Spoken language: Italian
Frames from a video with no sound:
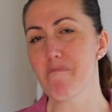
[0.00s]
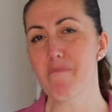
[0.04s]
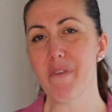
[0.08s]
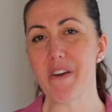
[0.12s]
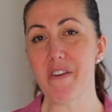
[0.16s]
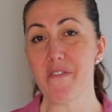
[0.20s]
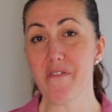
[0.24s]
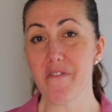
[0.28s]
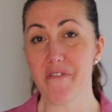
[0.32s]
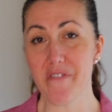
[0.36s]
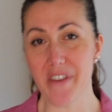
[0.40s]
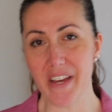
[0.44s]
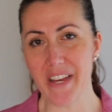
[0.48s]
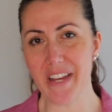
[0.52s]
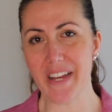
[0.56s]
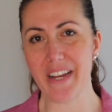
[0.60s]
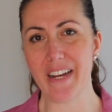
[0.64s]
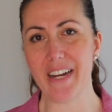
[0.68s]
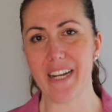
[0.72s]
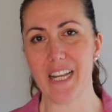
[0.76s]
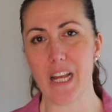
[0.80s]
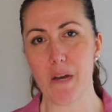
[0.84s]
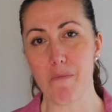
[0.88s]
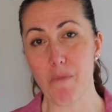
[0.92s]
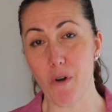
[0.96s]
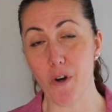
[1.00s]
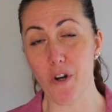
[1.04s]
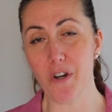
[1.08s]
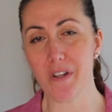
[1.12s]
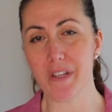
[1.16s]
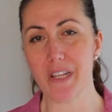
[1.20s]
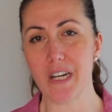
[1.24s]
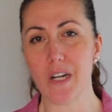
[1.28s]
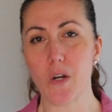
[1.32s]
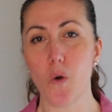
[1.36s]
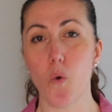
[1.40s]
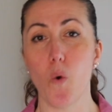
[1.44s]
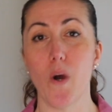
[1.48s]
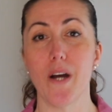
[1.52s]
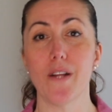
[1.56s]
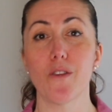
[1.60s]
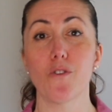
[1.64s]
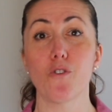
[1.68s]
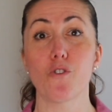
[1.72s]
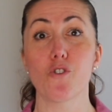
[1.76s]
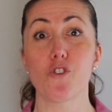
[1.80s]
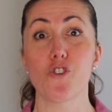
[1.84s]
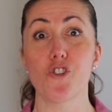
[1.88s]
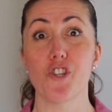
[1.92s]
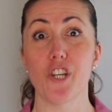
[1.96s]
Benvenga la moda
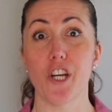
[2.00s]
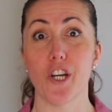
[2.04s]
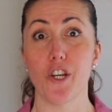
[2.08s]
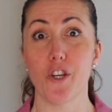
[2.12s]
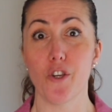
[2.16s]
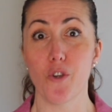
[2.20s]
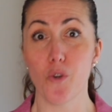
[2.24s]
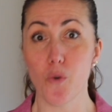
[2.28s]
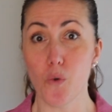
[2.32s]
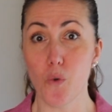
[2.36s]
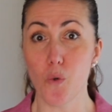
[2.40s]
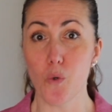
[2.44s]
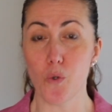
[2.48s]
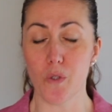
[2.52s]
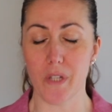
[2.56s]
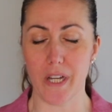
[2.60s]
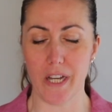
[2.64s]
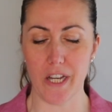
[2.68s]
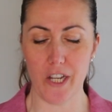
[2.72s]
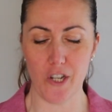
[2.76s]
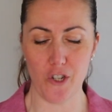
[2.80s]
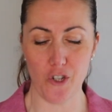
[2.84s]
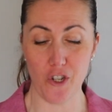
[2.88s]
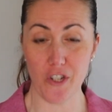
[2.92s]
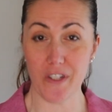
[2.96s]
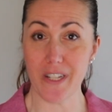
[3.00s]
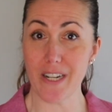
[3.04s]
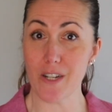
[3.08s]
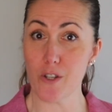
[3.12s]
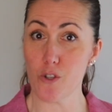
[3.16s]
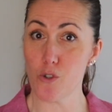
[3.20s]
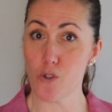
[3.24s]
quando ci aiuta e ci dà